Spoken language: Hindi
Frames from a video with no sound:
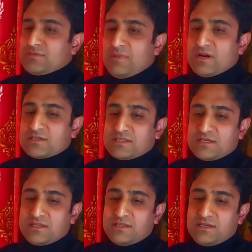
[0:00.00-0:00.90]
स्मार्ट
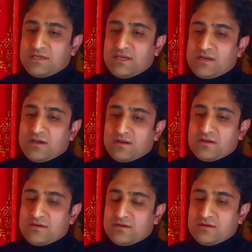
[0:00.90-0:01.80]
सिटी एक
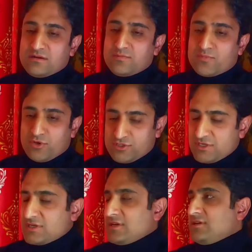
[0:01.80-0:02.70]
अलग
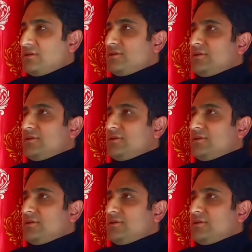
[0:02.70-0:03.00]
प्रोजेक्ट है